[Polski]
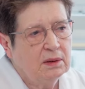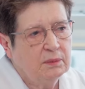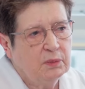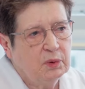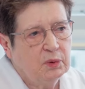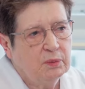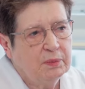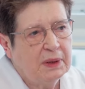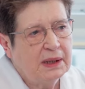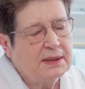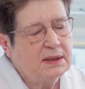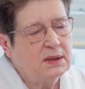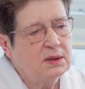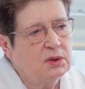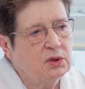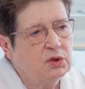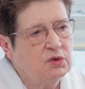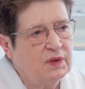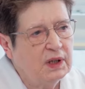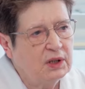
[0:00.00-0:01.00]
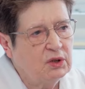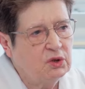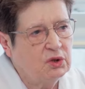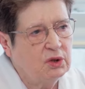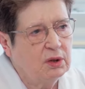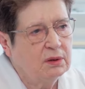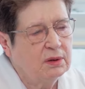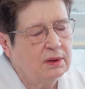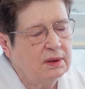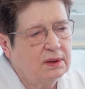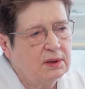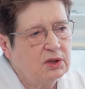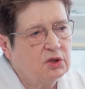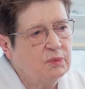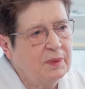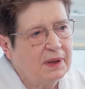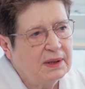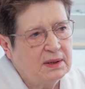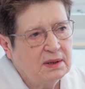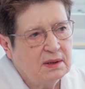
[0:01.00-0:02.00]
One były bardzo doświadczone i
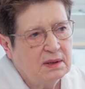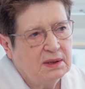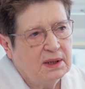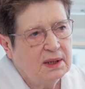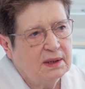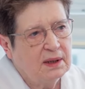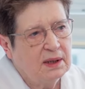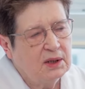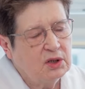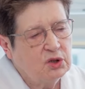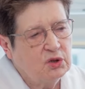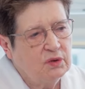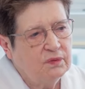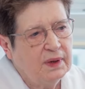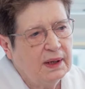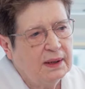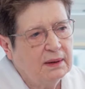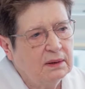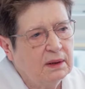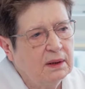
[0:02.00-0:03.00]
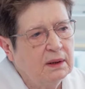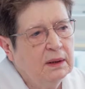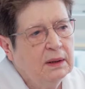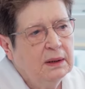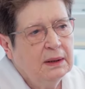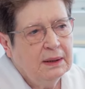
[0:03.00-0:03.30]
też bardzo zaangażowane,